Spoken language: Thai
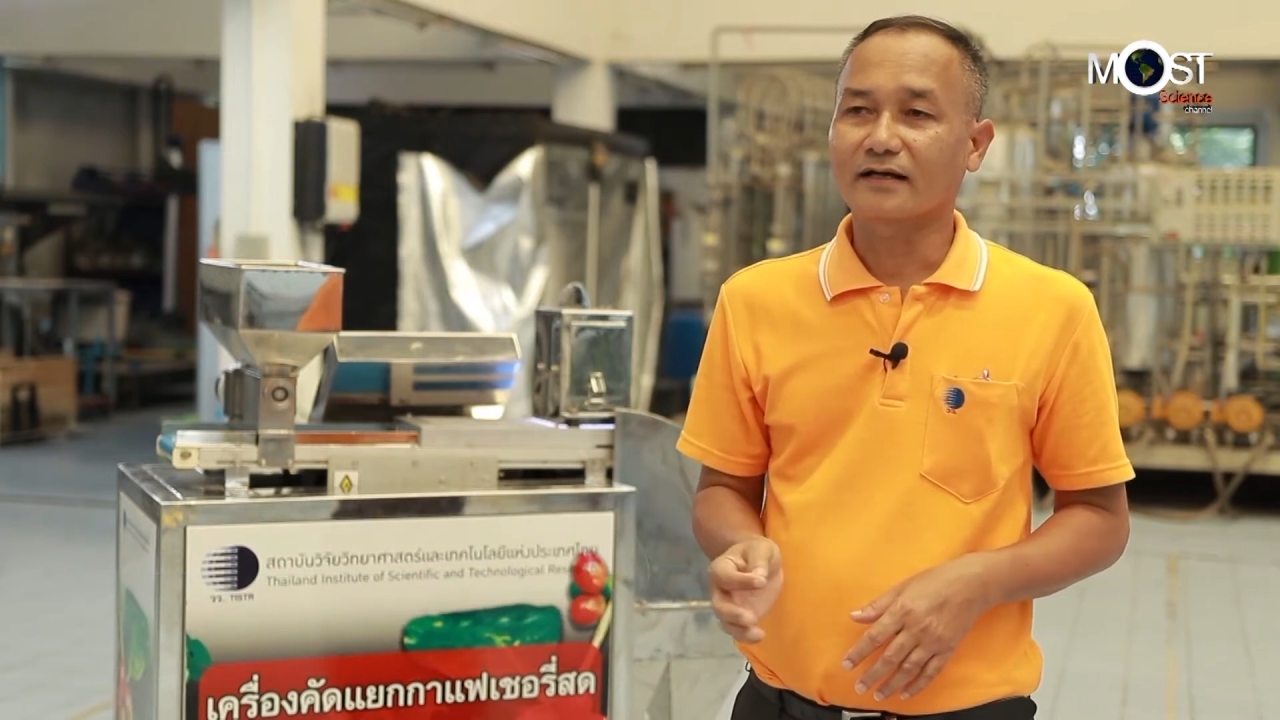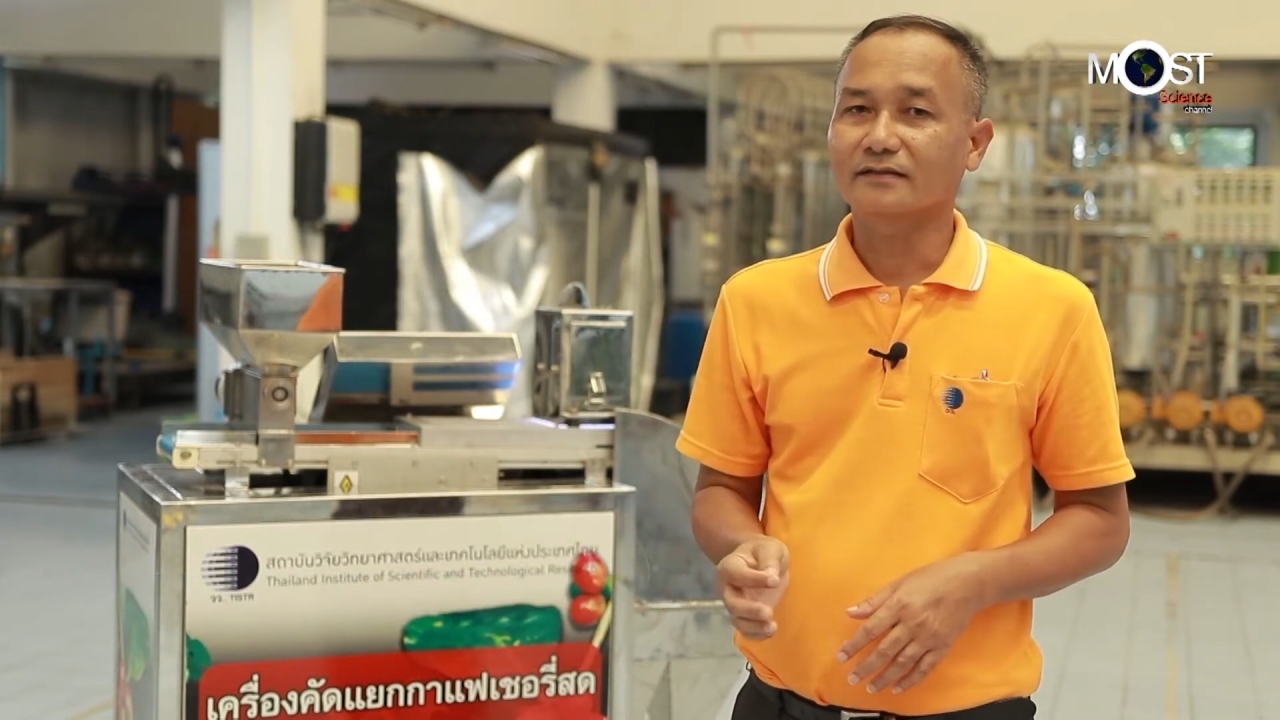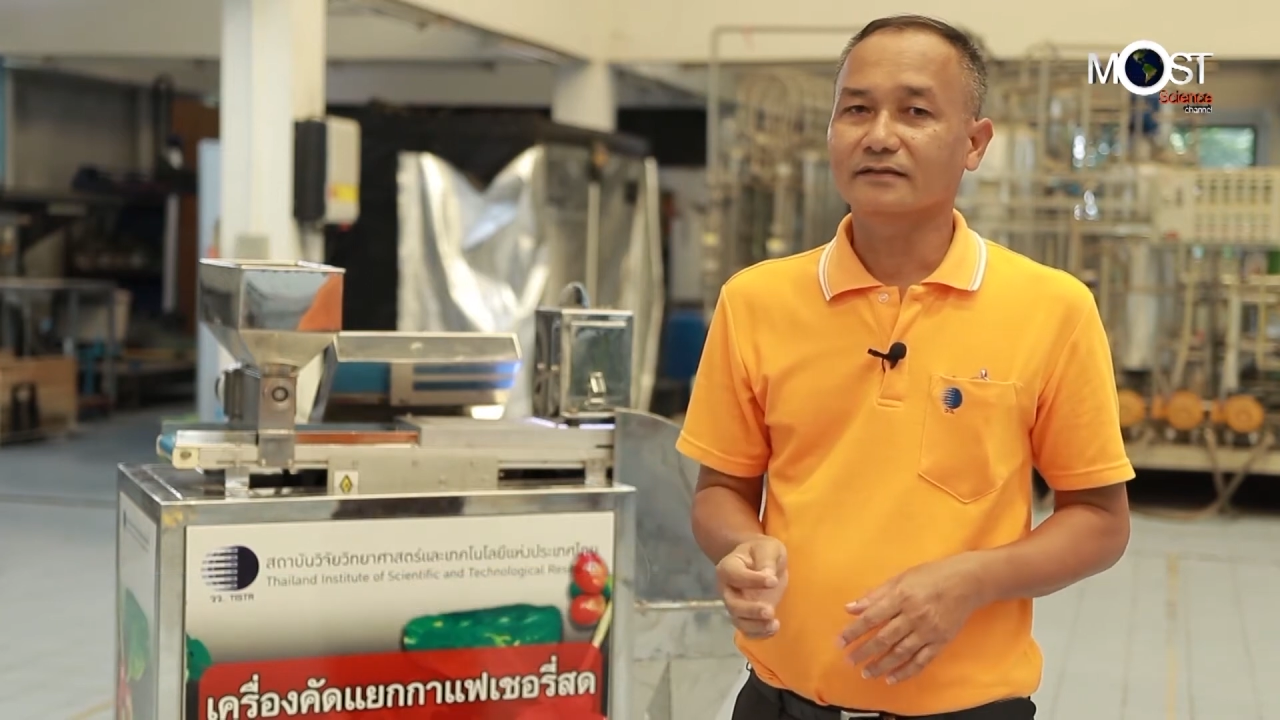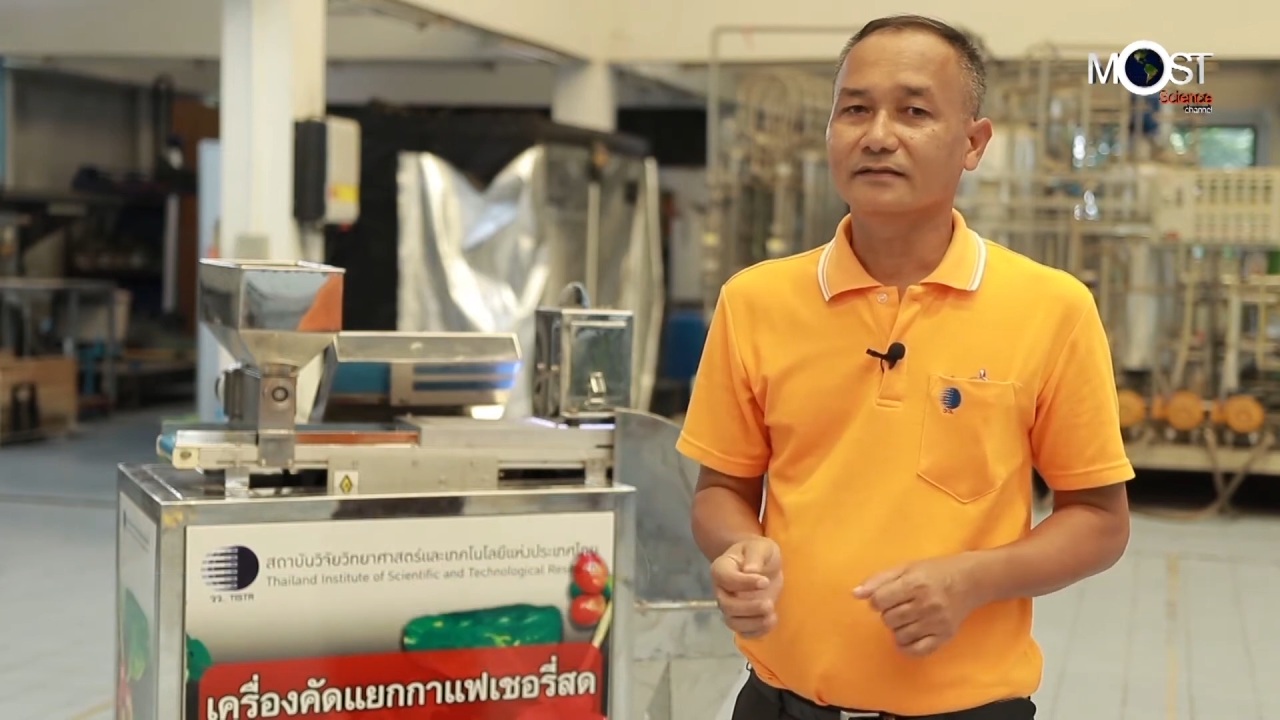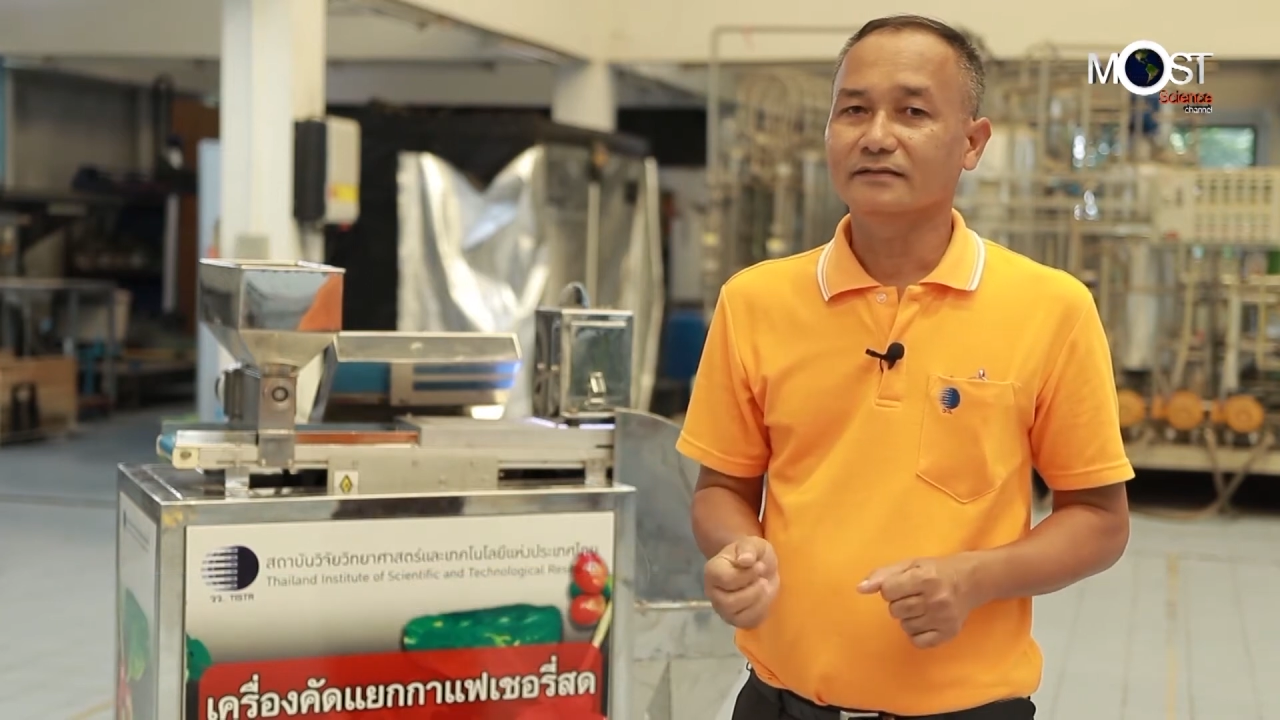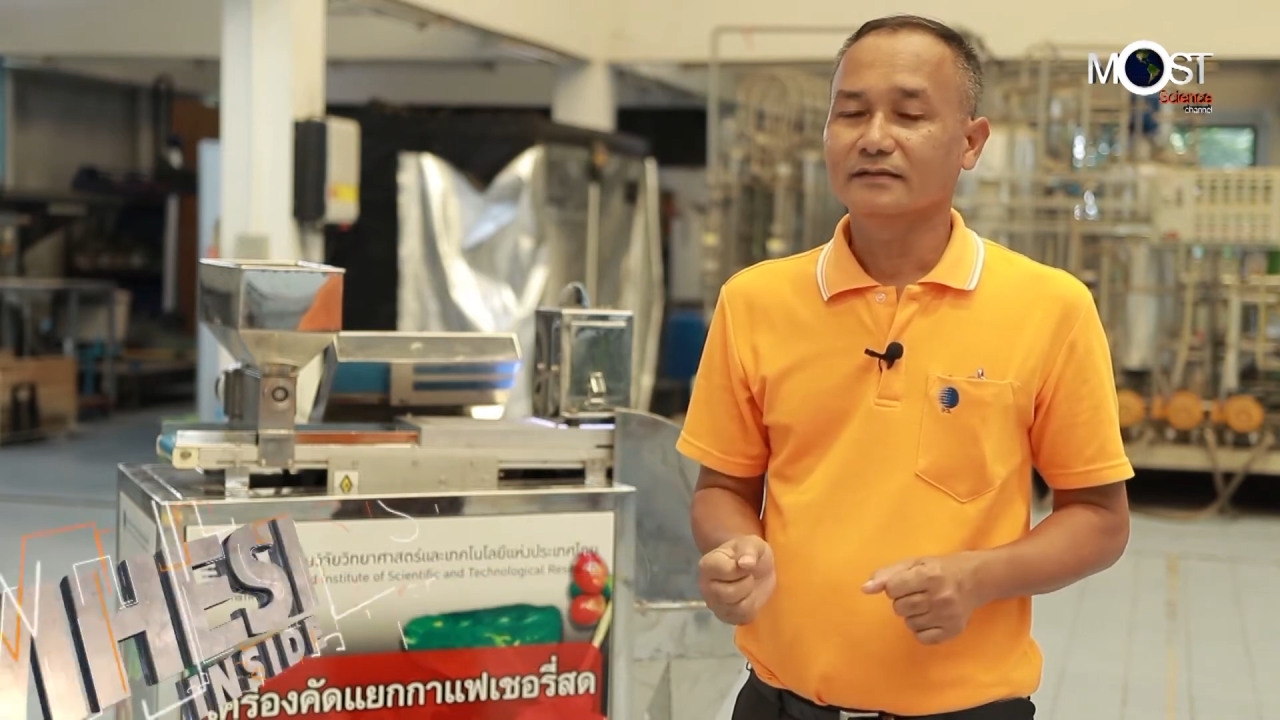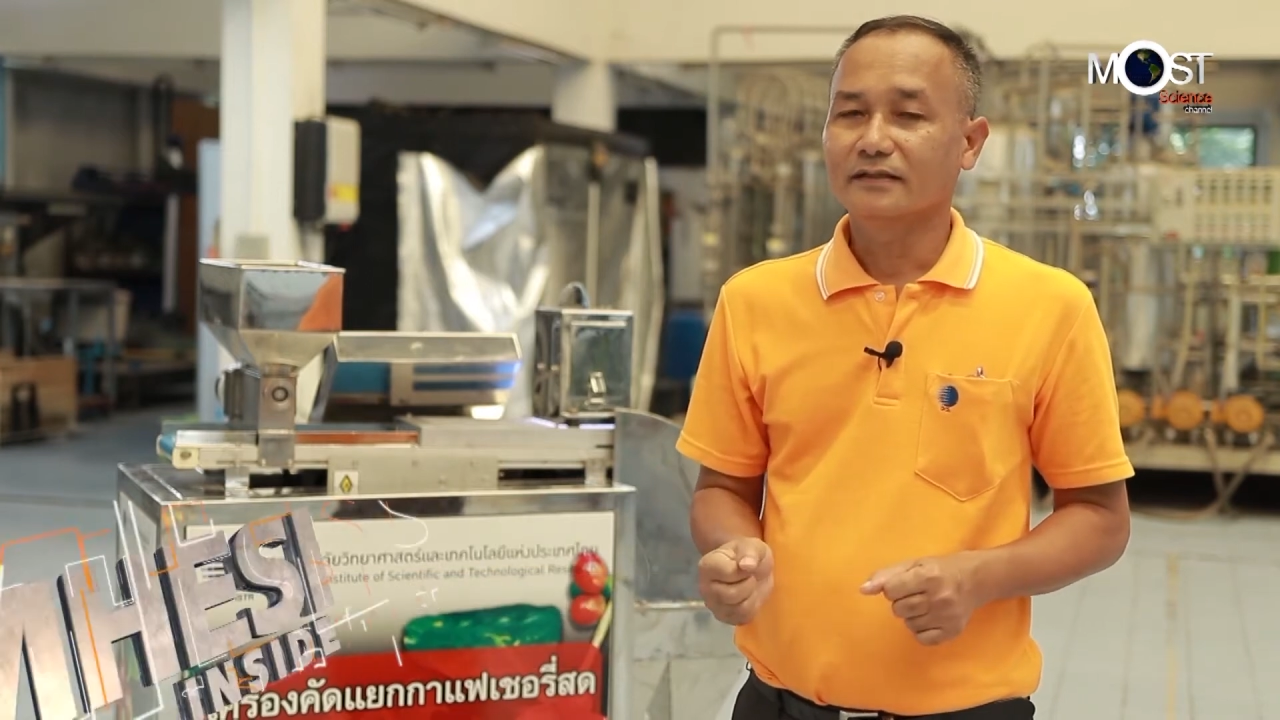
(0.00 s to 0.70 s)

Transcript: รก็คือ